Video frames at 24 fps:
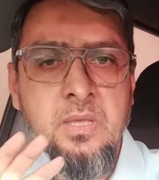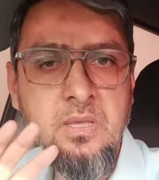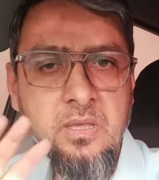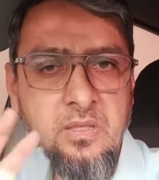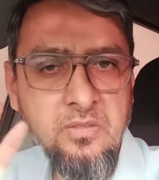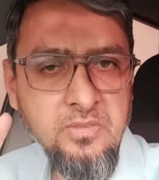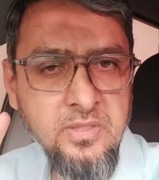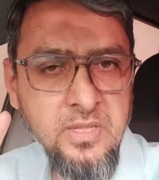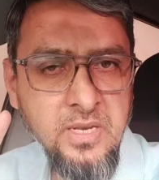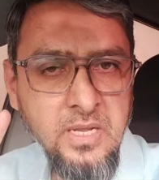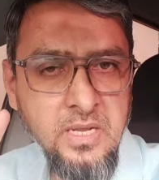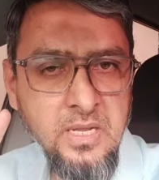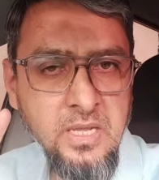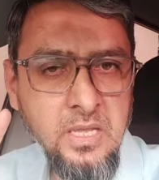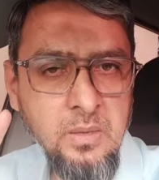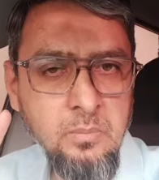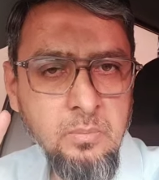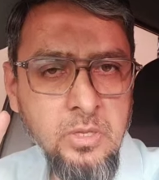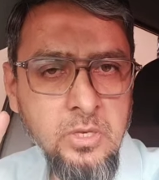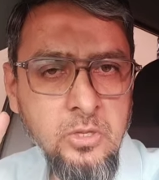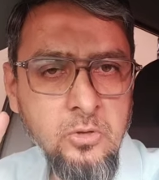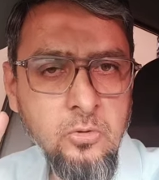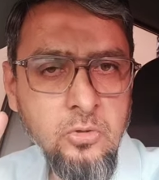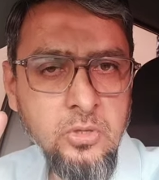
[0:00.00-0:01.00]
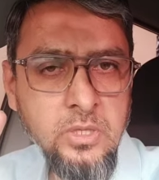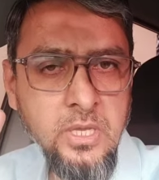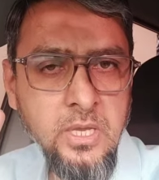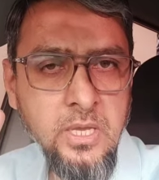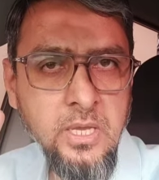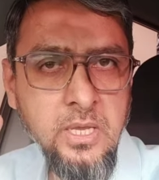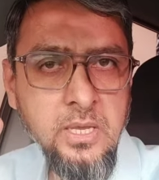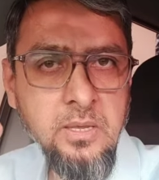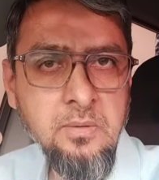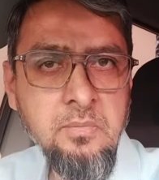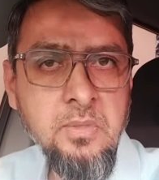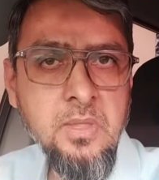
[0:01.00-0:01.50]
इस तरह कहीं भी नहीं होता
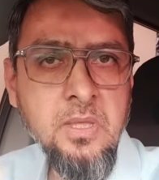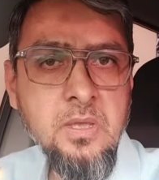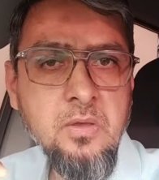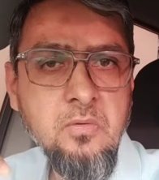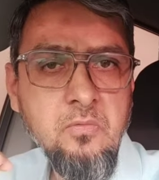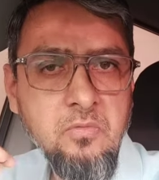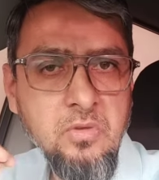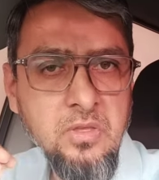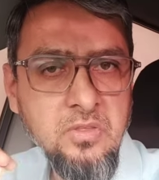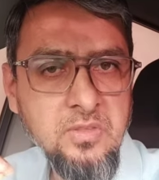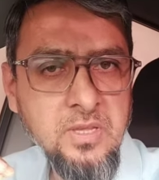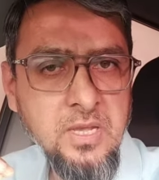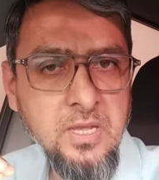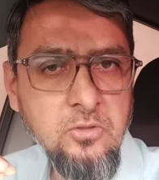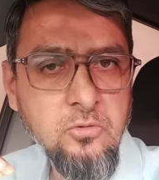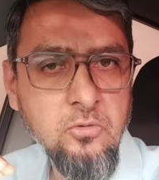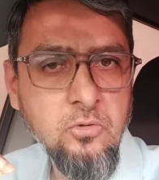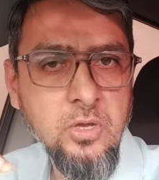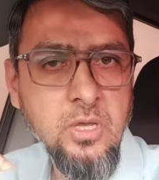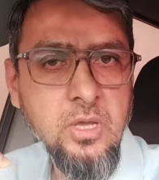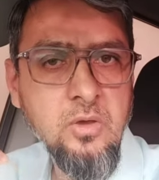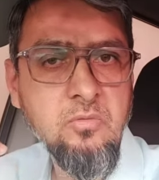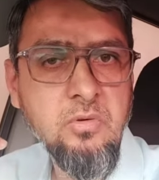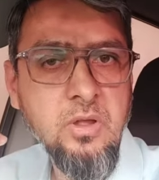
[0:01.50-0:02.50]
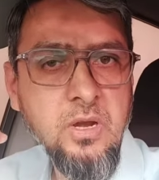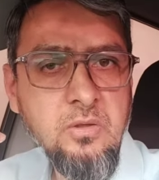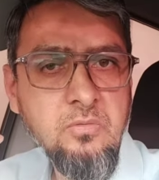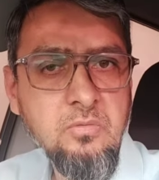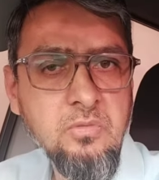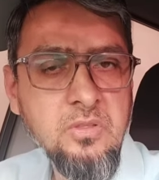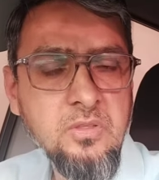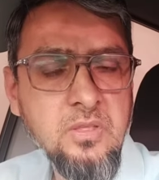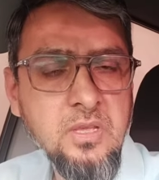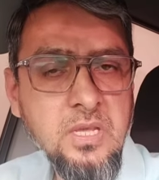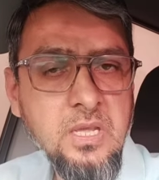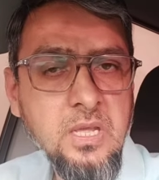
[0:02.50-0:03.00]
है वीज़ा जो है वर्क
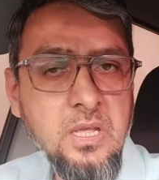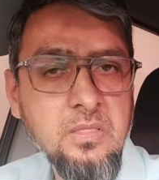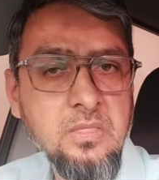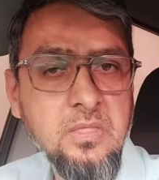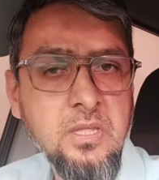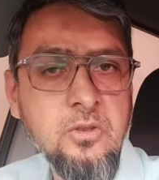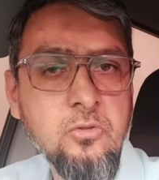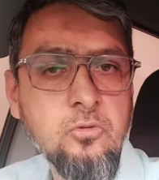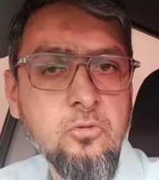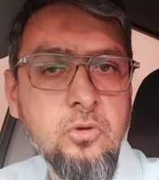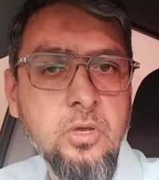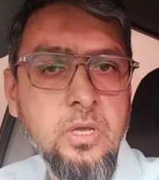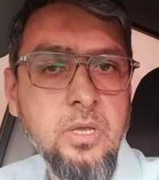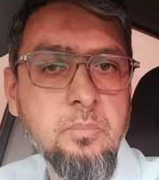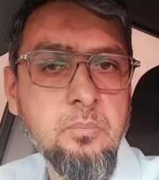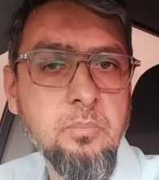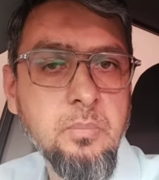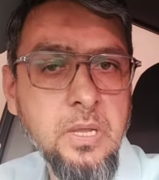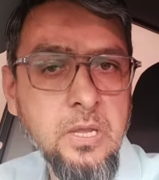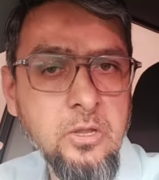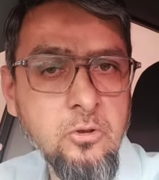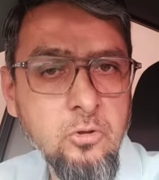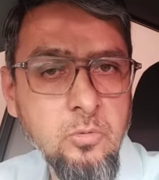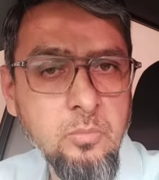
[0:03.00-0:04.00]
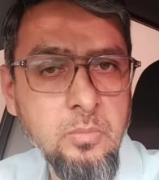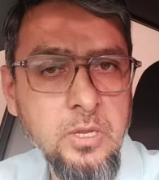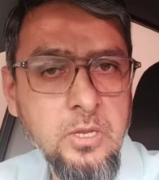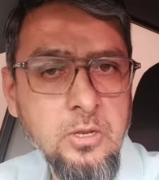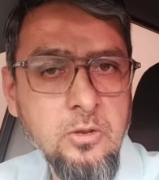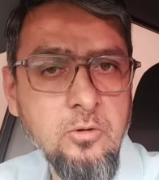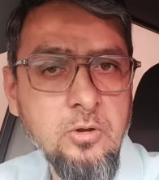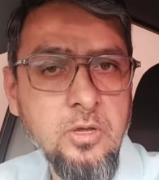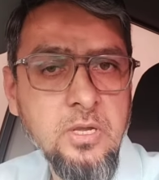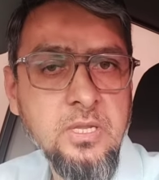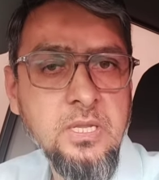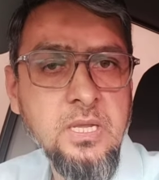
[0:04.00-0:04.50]
वीज़ा के अंदर जो है महीनों
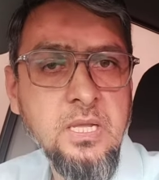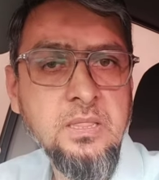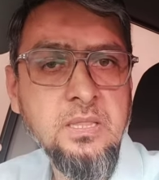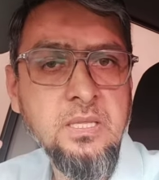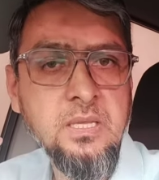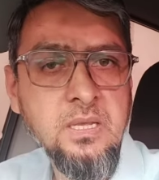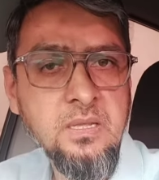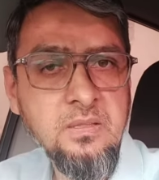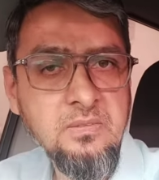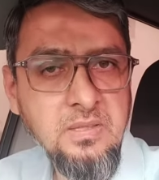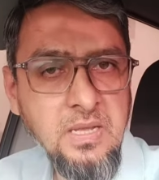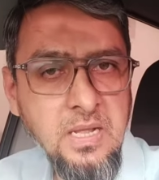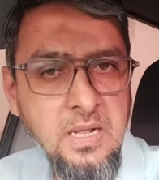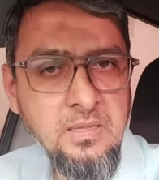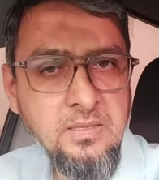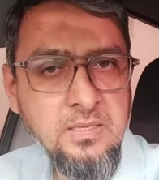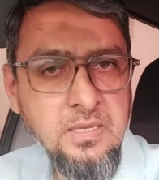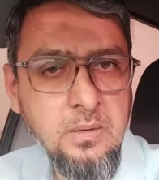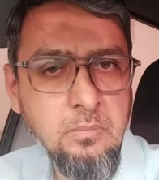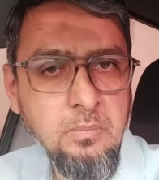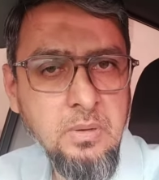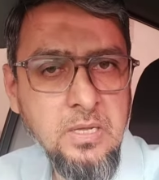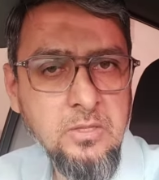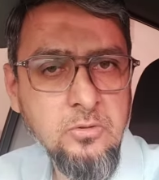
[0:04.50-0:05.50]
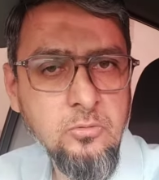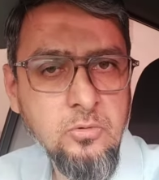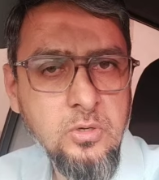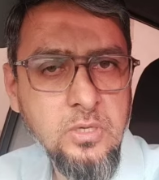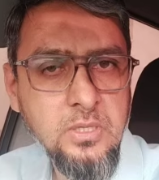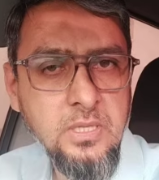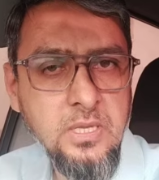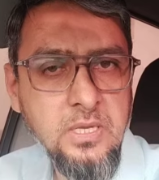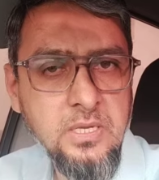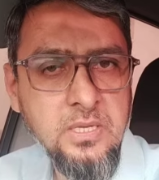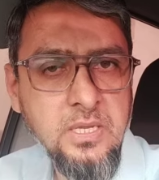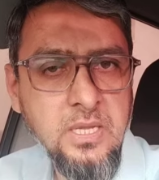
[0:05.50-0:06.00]
महीनों लग जाते हैं साल साल बाद
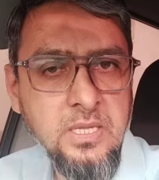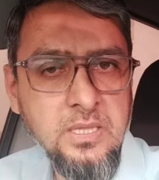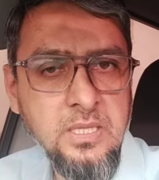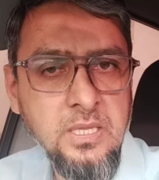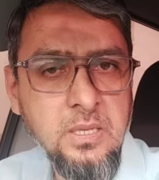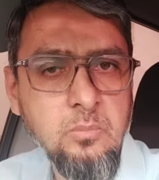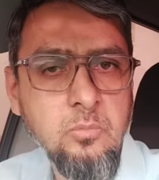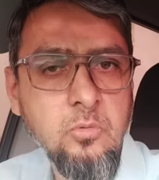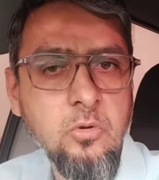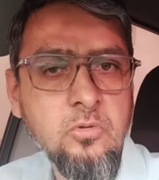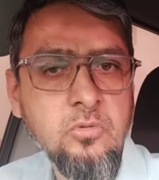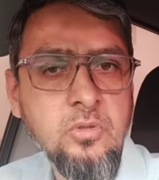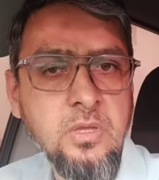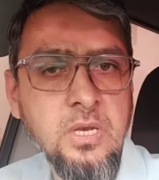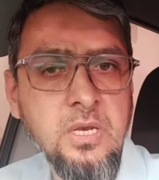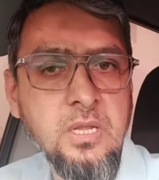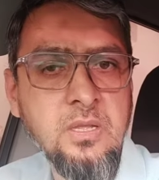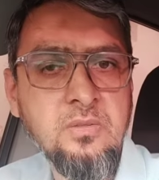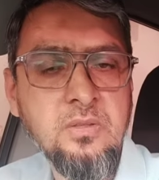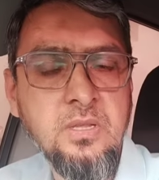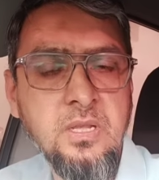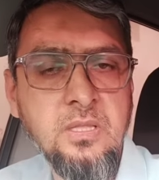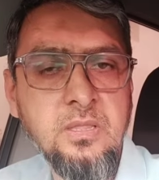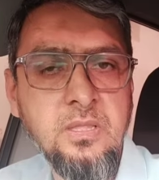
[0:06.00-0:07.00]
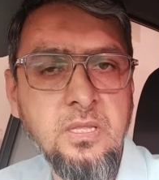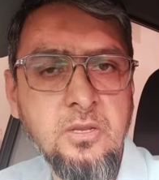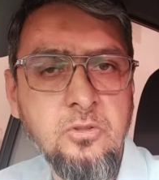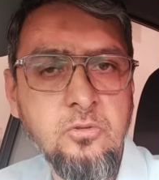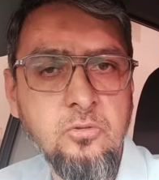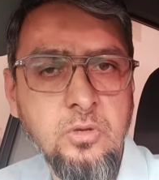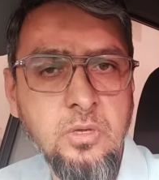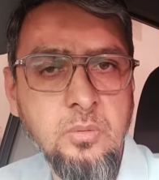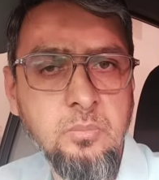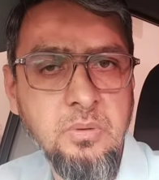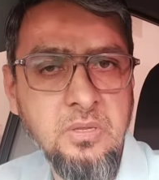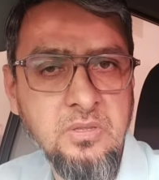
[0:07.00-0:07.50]
लग जाते हैं बहुत सारी इसके अंदर
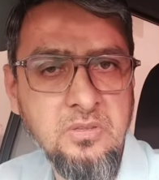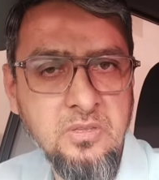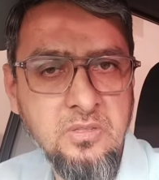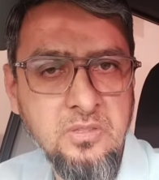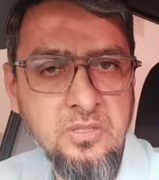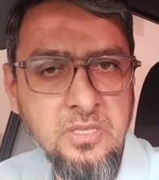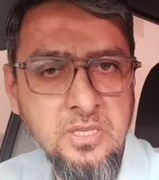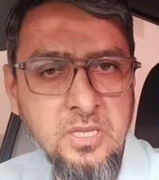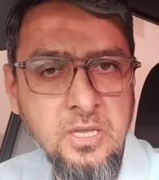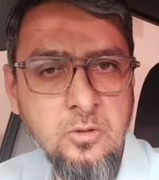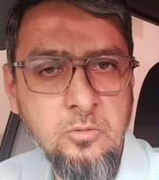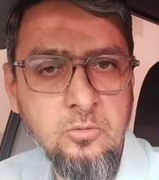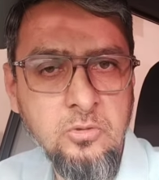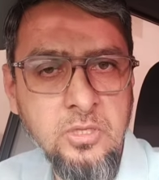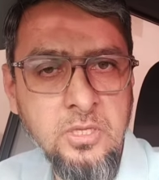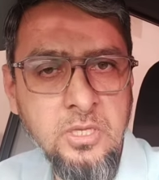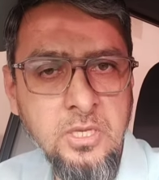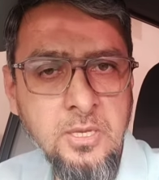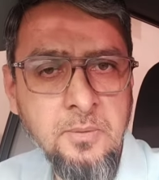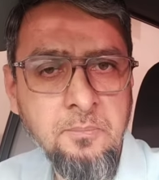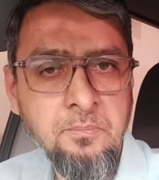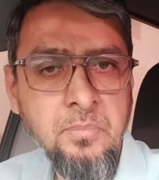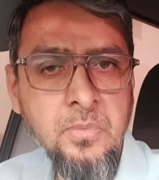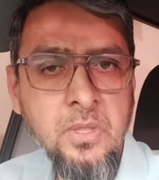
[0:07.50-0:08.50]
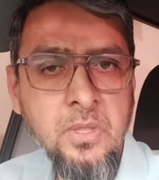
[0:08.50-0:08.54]
जो है पेचीदगियाँ होती हैं